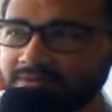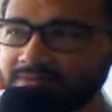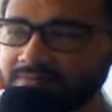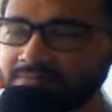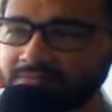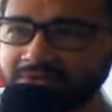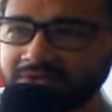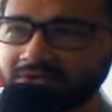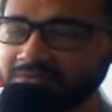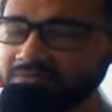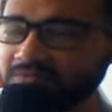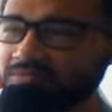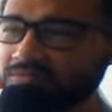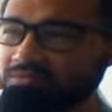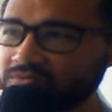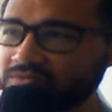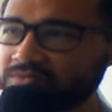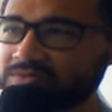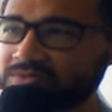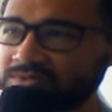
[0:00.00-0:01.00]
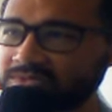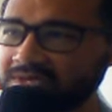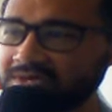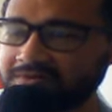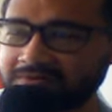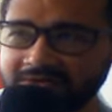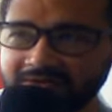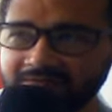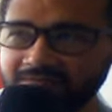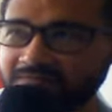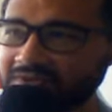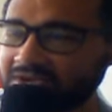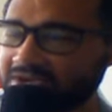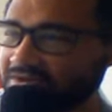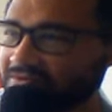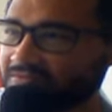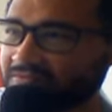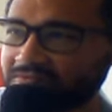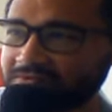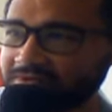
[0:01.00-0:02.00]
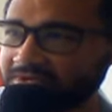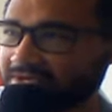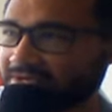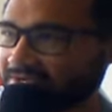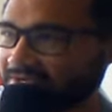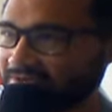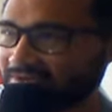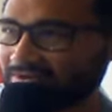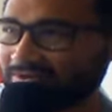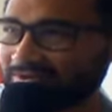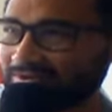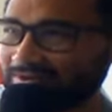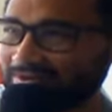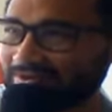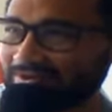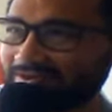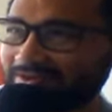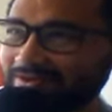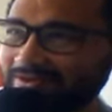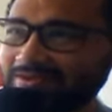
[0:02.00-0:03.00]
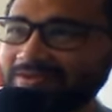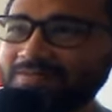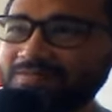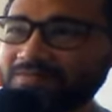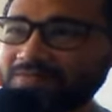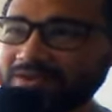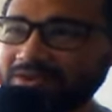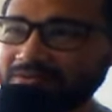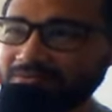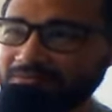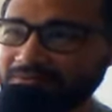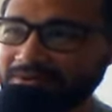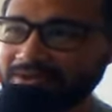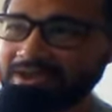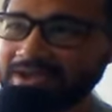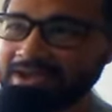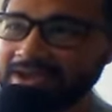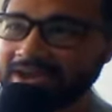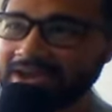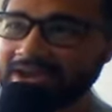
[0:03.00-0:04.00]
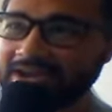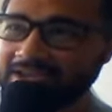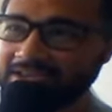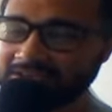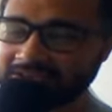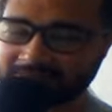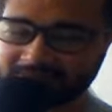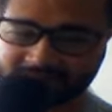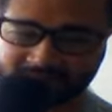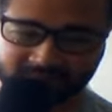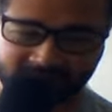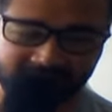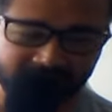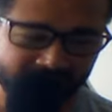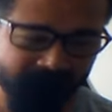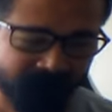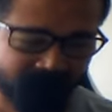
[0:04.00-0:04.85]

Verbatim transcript: Mano do céu, que vergonha. Que vergonha. Aí vai o